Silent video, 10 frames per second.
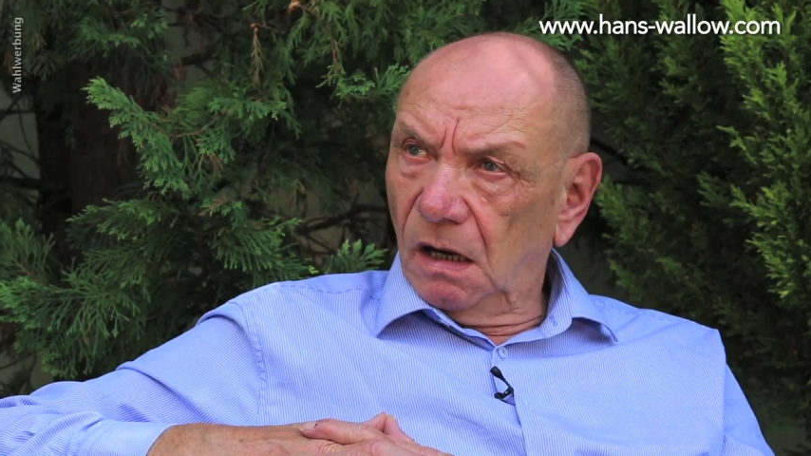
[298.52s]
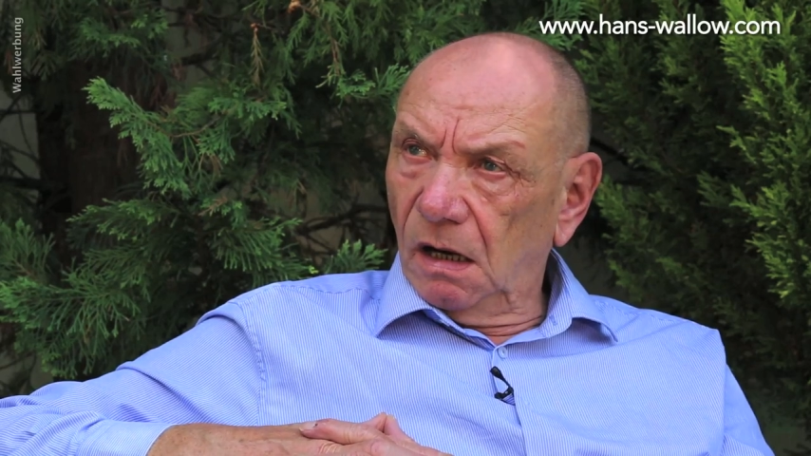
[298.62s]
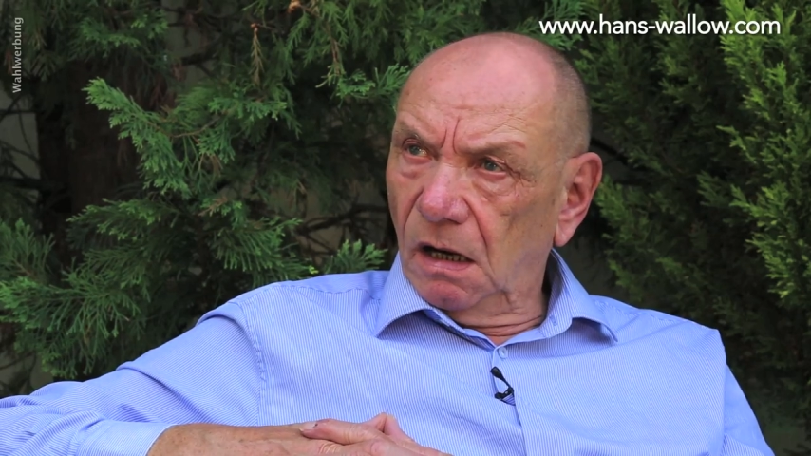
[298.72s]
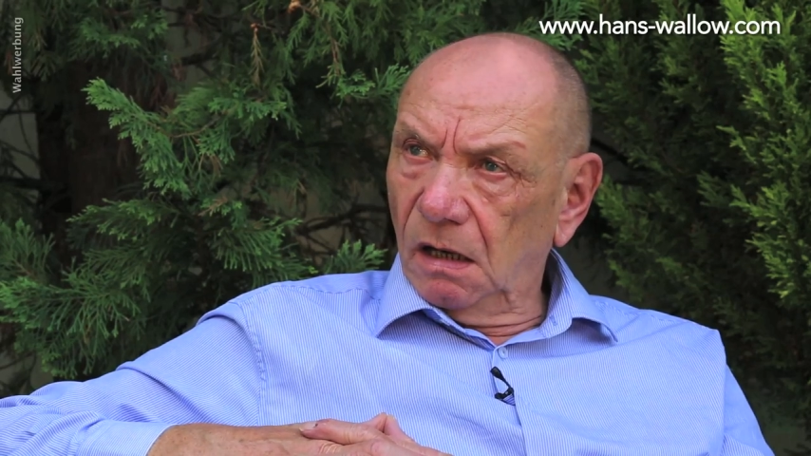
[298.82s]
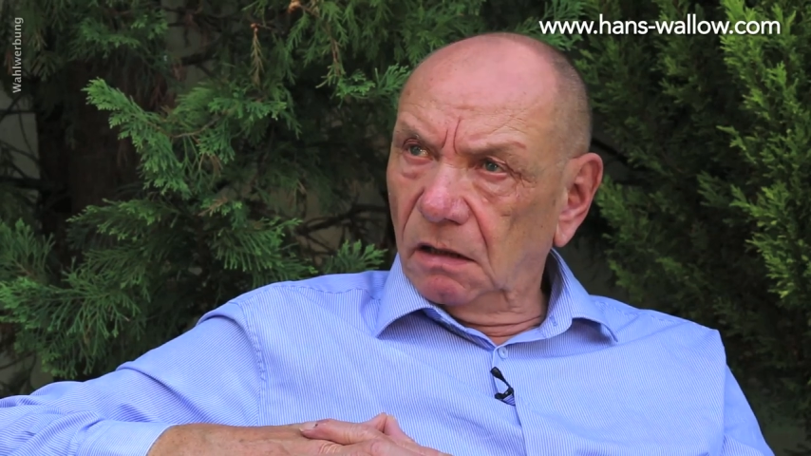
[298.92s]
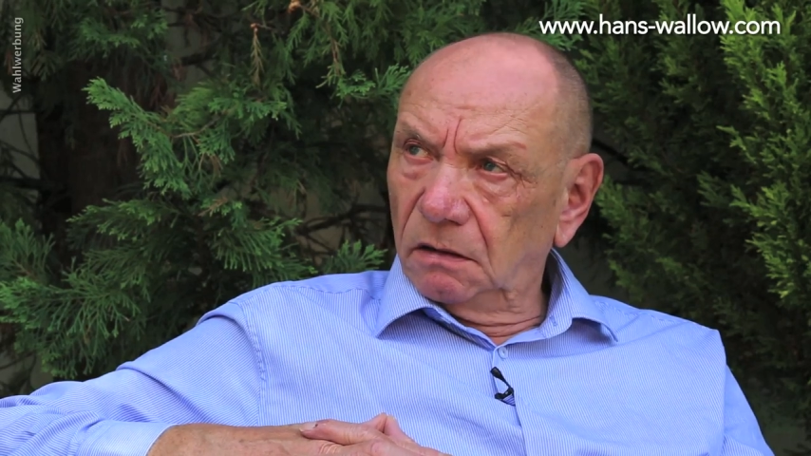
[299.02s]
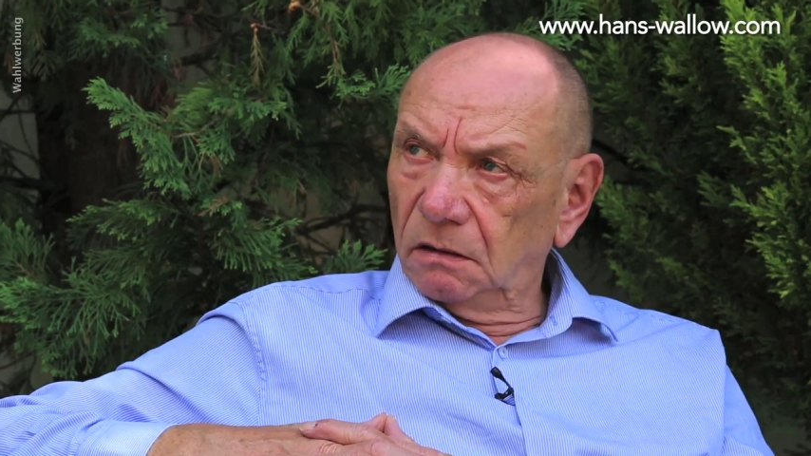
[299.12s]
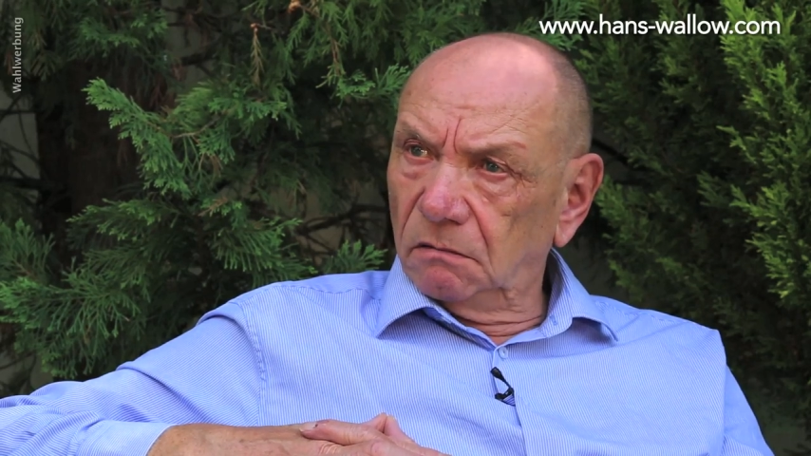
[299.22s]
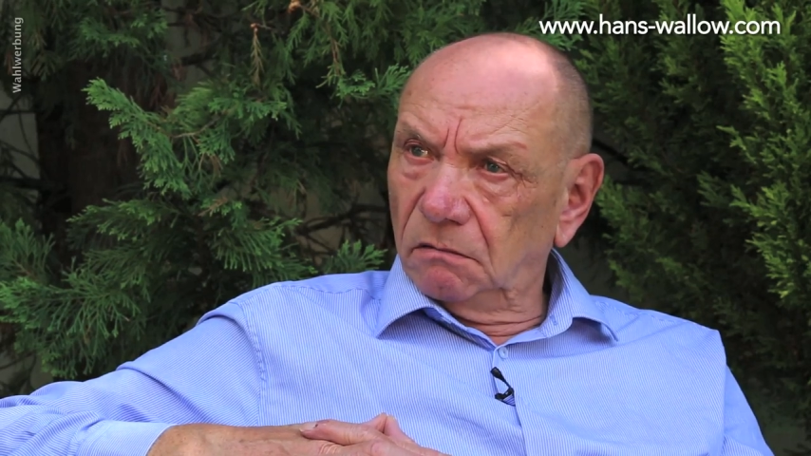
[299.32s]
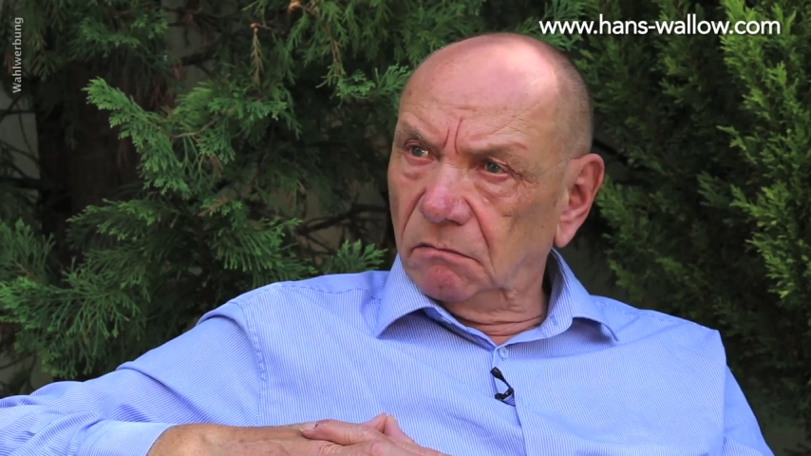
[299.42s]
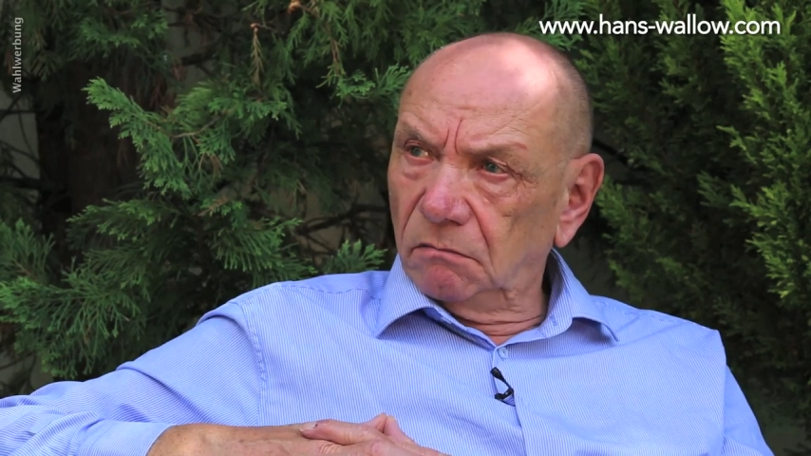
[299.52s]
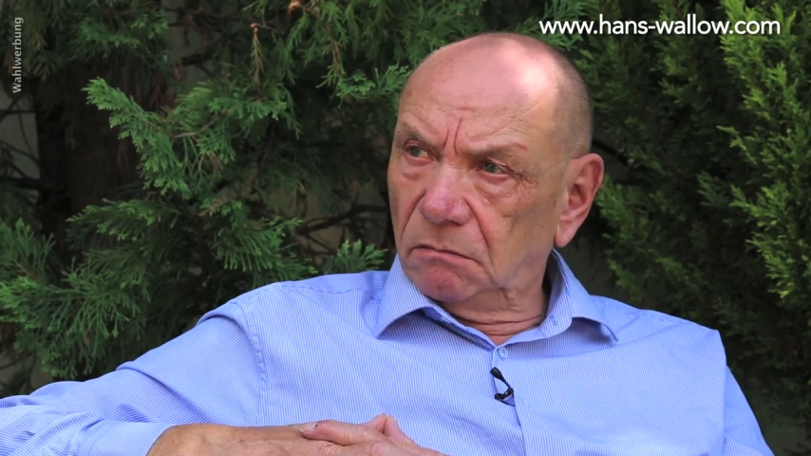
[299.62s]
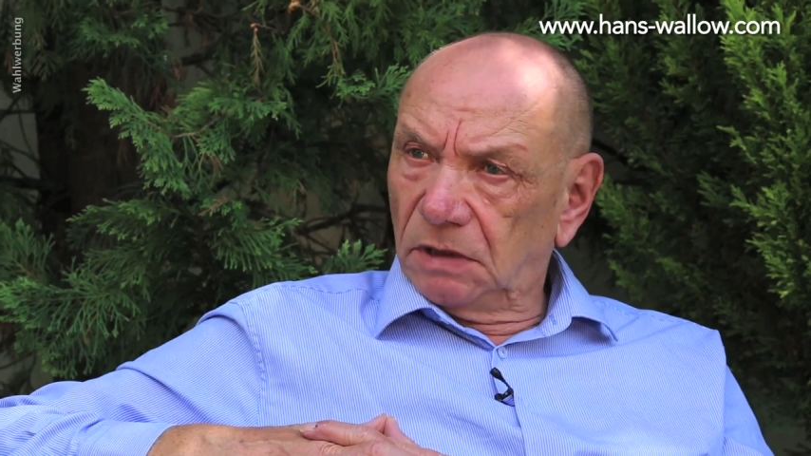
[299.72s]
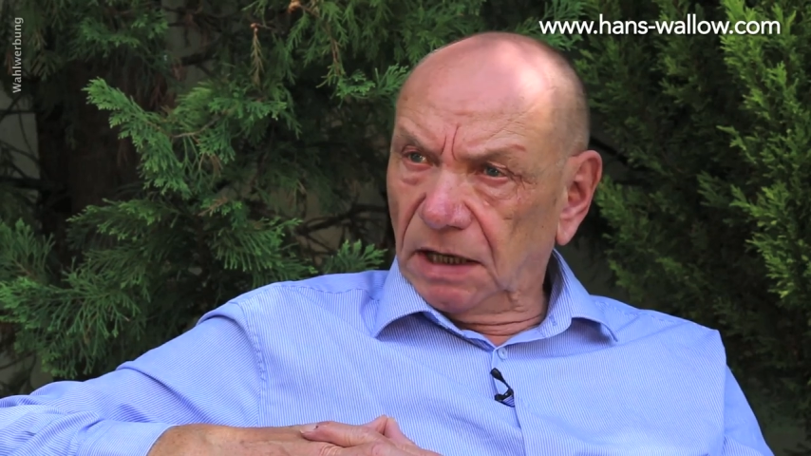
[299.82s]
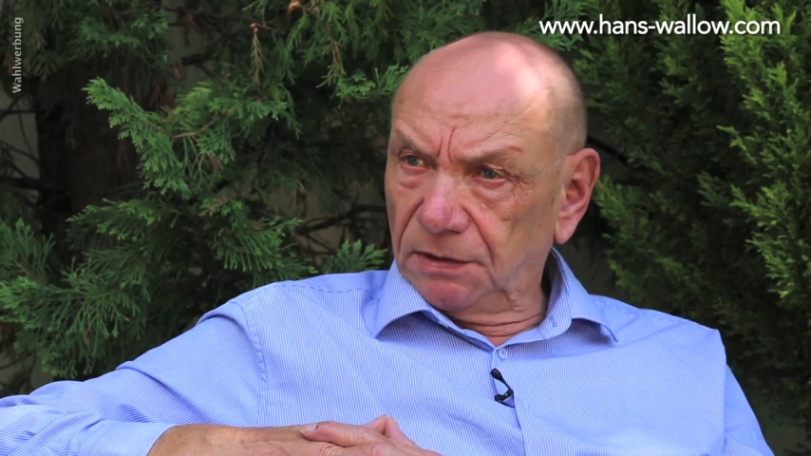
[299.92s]
Äh,
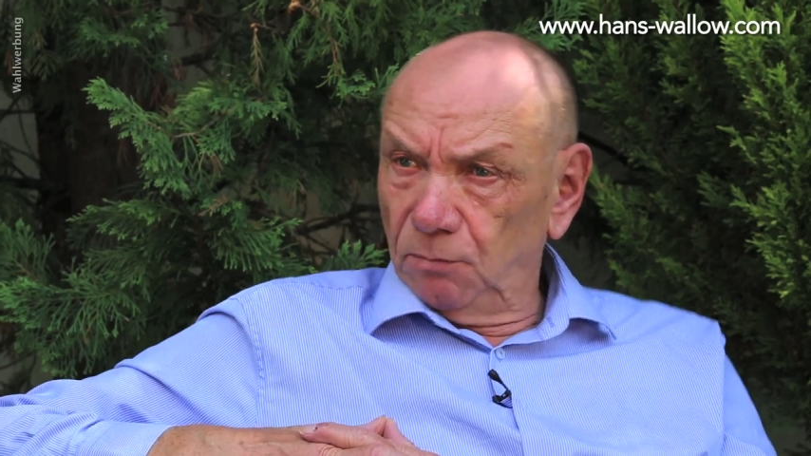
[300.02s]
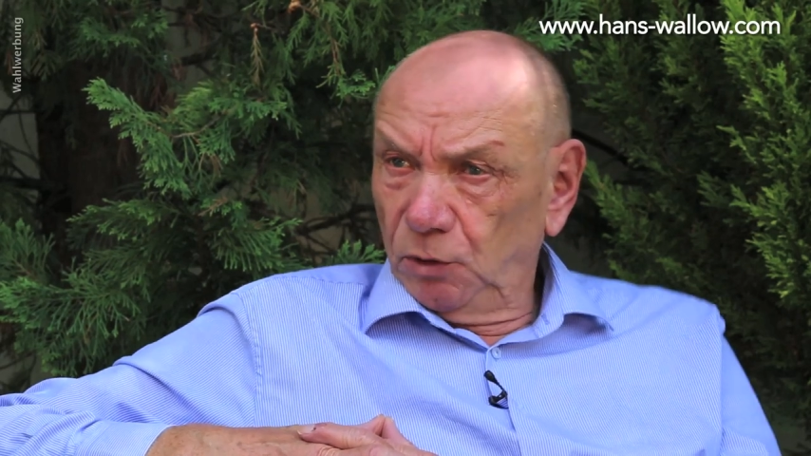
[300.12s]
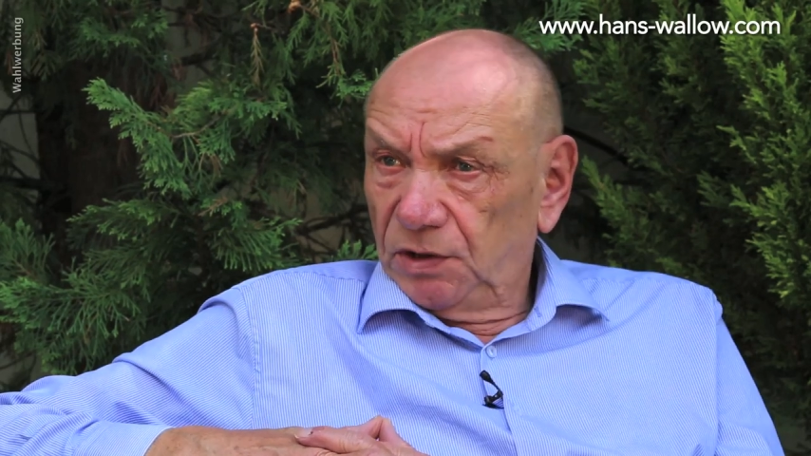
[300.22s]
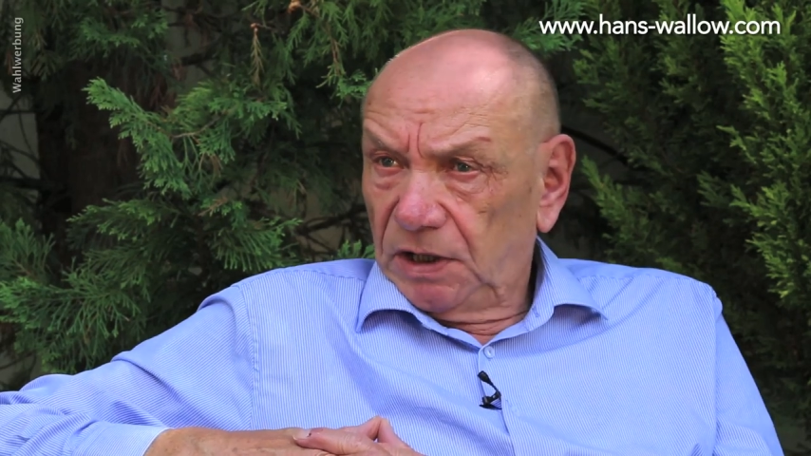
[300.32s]
das muss